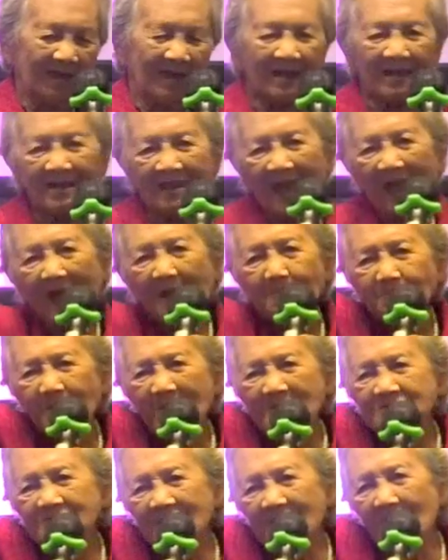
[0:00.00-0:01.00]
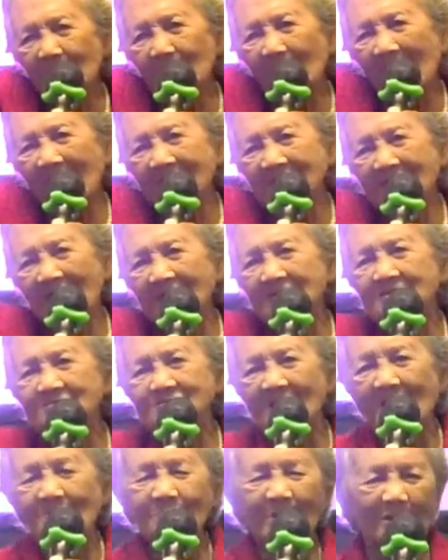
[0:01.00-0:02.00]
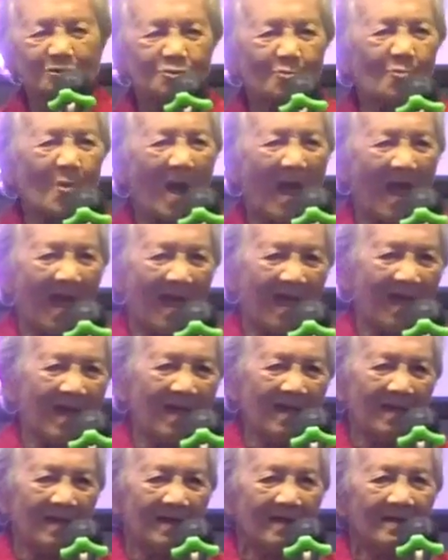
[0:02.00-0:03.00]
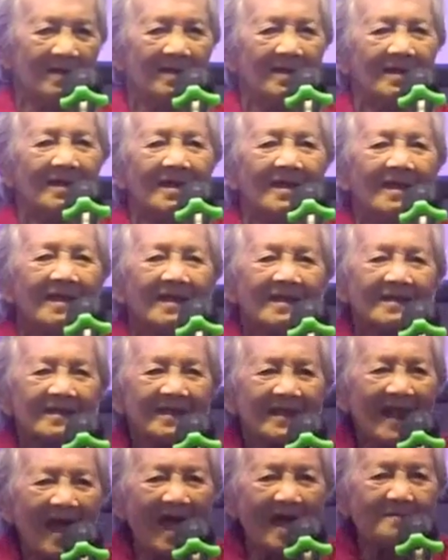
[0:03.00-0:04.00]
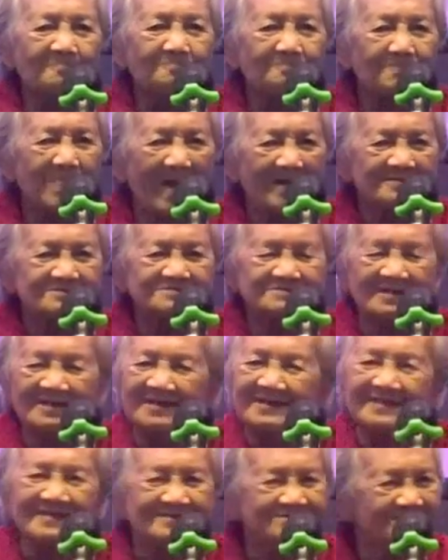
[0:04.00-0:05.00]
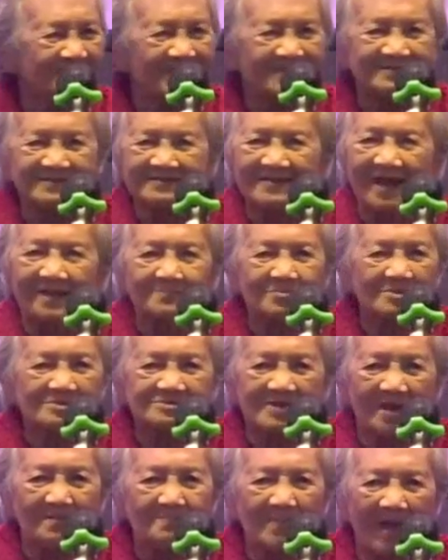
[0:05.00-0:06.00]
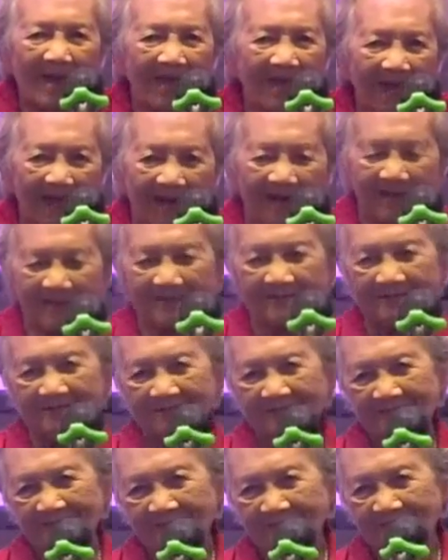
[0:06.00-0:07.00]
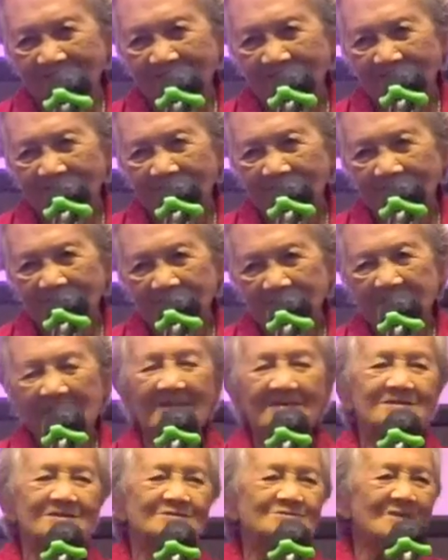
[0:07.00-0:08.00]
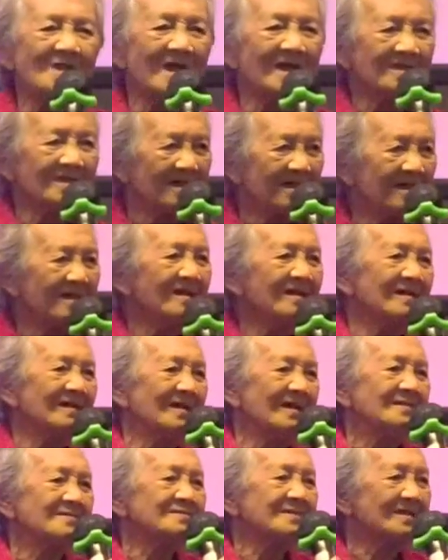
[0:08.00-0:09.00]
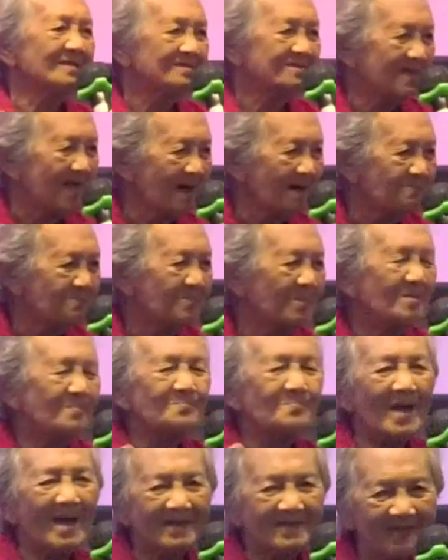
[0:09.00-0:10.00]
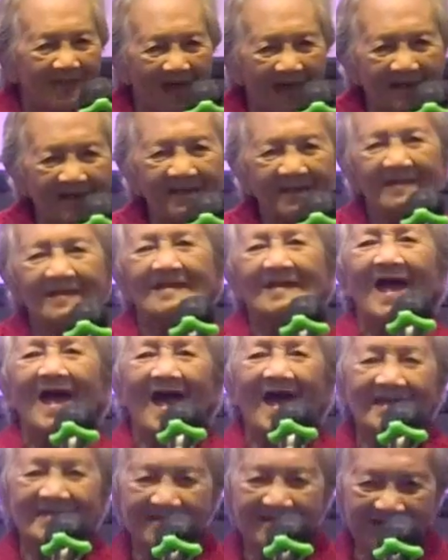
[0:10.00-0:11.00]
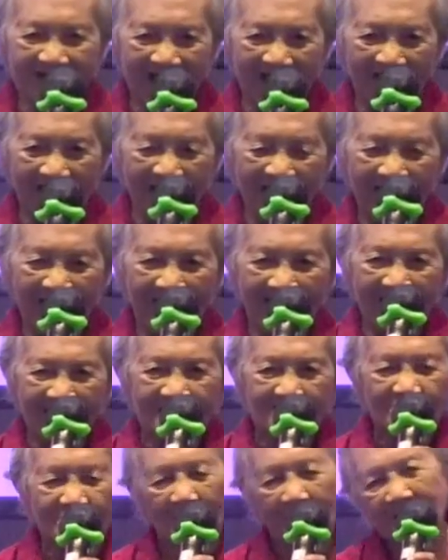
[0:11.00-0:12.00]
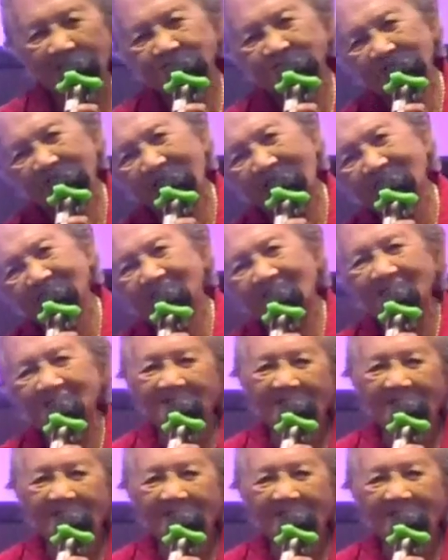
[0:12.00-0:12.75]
kenapa saya melayani sampai tua? Napas ini saya tidak bisa bayar. Jadi saya tetap membayar harga kesehatan